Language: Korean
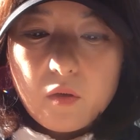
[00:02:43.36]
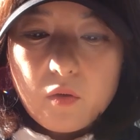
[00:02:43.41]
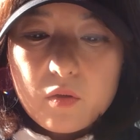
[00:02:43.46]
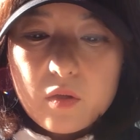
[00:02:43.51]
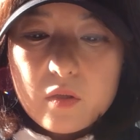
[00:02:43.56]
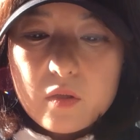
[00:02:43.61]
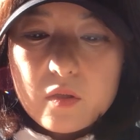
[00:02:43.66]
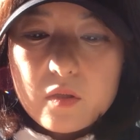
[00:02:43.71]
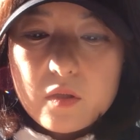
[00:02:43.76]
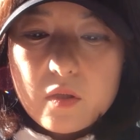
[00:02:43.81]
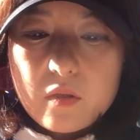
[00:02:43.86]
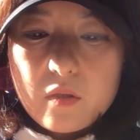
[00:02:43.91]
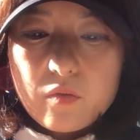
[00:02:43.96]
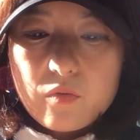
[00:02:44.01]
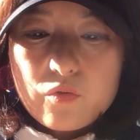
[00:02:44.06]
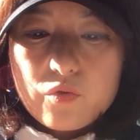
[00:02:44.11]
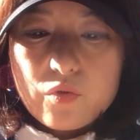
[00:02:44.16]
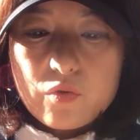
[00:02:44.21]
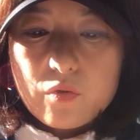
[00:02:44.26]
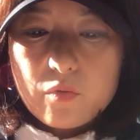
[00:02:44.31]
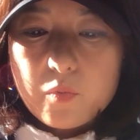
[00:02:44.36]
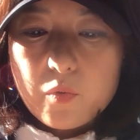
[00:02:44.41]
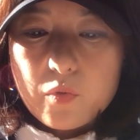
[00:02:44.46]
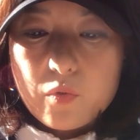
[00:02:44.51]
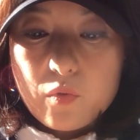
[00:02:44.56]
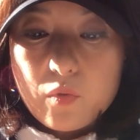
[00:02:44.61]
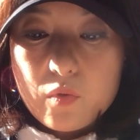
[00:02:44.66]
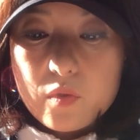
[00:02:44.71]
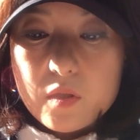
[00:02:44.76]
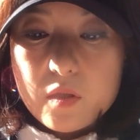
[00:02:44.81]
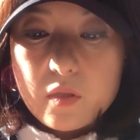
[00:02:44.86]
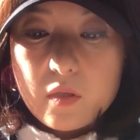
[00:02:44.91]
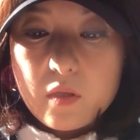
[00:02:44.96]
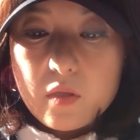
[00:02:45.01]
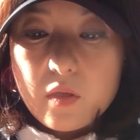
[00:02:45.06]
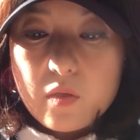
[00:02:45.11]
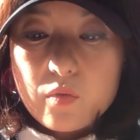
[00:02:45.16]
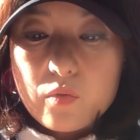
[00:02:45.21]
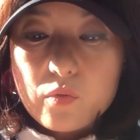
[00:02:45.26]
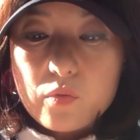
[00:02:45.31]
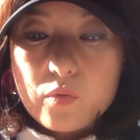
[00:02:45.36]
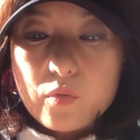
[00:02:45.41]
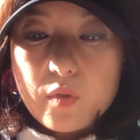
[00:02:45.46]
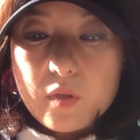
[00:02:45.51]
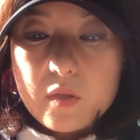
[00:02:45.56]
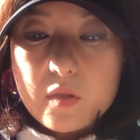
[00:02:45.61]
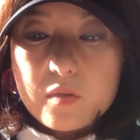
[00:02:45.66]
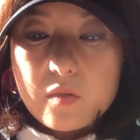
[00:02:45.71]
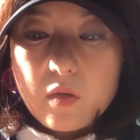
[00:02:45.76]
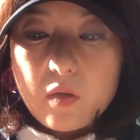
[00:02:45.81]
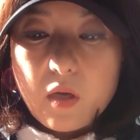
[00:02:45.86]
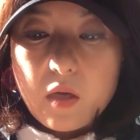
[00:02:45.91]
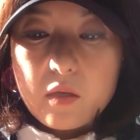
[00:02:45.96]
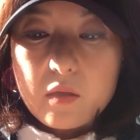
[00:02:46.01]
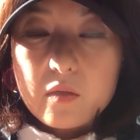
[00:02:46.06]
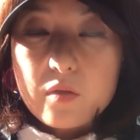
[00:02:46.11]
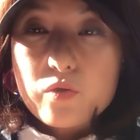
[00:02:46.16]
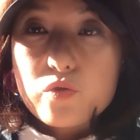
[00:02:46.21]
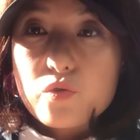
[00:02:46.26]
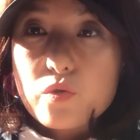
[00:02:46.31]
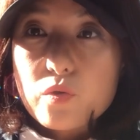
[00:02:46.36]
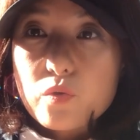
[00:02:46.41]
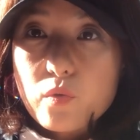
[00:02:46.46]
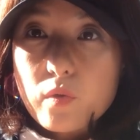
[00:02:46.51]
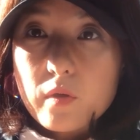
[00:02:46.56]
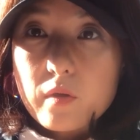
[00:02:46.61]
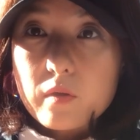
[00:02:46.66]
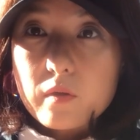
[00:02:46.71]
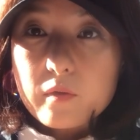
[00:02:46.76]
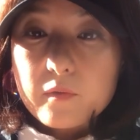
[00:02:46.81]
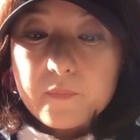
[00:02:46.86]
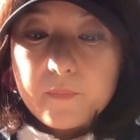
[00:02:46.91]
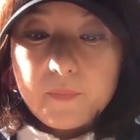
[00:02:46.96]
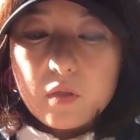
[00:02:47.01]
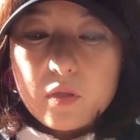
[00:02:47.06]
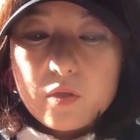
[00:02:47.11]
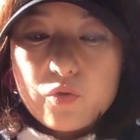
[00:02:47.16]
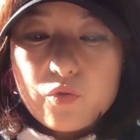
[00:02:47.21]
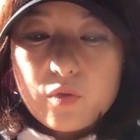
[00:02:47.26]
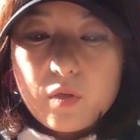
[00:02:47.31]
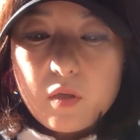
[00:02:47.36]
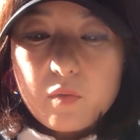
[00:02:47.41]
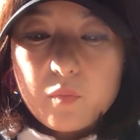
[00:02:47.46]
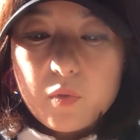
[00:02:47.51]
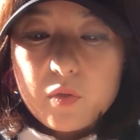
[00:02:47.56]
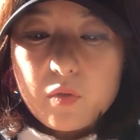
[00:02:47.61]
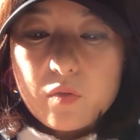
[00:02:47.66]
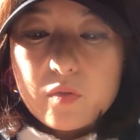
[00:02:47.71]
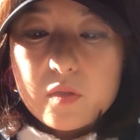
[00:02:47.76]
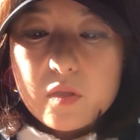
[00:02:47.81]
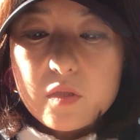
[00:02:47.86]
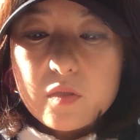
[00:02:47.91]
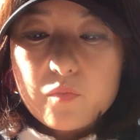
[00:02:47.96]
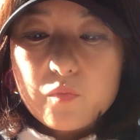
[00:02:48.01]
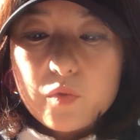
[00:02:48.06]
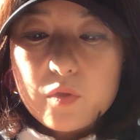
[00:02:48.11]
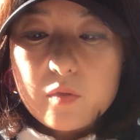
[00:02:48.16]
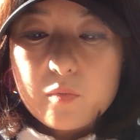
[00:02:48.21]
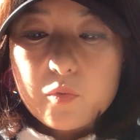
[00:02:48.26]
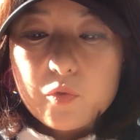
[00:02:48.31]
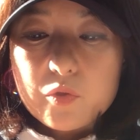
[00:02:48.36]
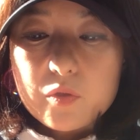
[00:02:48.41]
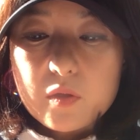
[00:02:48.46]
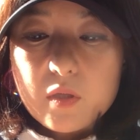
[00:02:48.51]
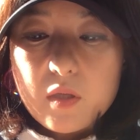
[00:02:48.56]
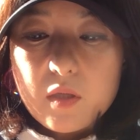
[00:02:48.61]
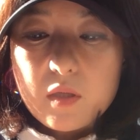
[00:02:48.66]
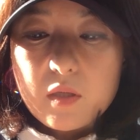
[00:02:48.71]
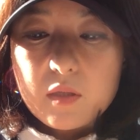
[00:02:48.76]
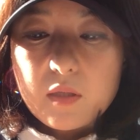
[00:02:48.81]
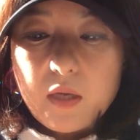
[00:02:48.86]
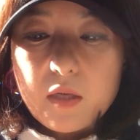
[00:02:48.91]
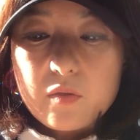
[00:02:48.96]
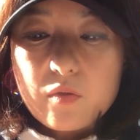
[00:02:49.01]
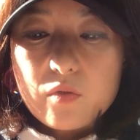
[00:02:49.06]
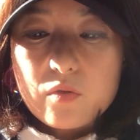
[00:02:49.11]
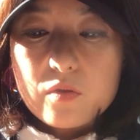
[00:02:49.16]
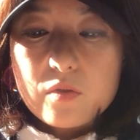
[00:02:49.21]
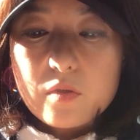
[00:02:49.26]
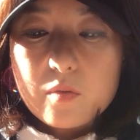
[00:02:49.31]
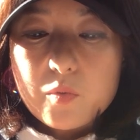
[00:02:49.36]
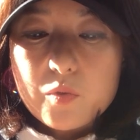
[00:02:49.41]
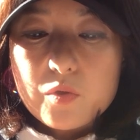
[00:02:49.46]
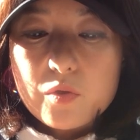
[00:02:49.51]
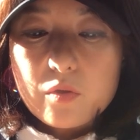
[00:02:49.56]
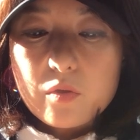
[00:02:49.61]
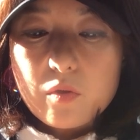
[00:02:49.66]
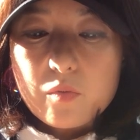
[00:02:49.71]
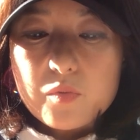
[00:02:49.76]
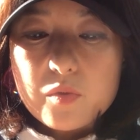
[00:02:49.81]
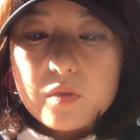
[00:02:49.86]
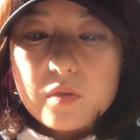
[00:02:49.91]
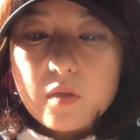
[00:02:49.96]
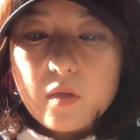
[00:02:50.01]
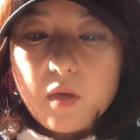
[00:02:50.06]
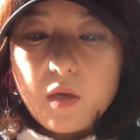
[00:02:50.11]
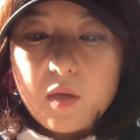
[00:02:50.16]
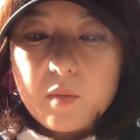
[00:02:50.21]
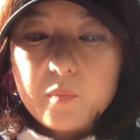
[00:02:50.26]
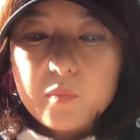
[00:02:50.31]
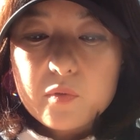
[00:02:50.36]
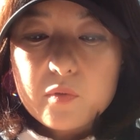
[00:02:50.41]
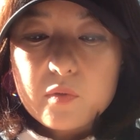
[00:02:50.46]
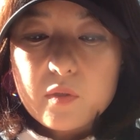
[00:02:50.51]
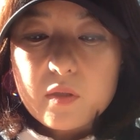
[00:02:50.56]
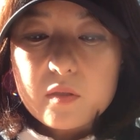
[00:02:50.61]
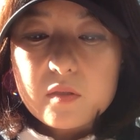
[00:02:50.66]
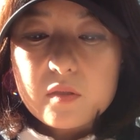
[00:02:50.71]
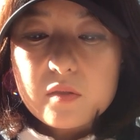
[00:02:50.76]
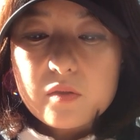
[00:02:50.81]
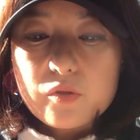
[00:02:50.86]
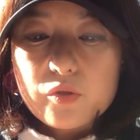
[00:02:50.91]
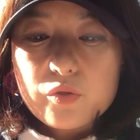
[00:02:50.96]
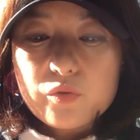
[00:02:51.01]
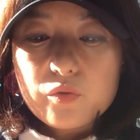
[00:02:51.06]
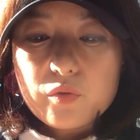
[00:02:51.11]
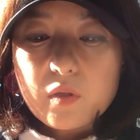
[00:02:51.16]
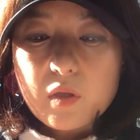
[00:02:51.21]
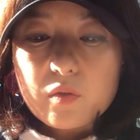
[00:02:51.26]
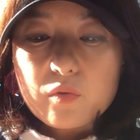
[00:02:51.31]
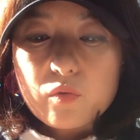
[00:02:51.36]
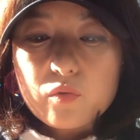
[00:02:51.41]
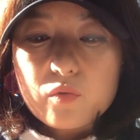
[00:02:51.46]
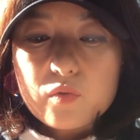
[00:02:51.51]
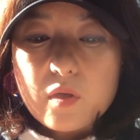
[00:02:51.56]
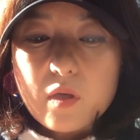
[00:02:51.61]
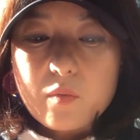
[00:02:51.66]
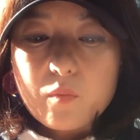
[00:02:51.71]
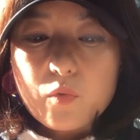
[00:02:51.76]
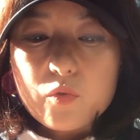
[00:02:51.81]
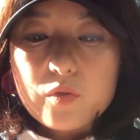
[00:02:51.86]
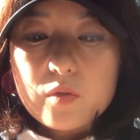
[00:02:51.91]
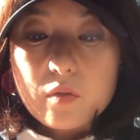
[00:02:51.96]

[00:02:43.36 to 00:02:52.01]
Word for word: 어린이 CNN 뉴스도 보고 제게 내용을 요약해서 알려주기도 해요. 일주일에 한번 영자신문을 보는데 단어를 써본 적이 없으니 애플 같은 쉬운 단어도 잘 못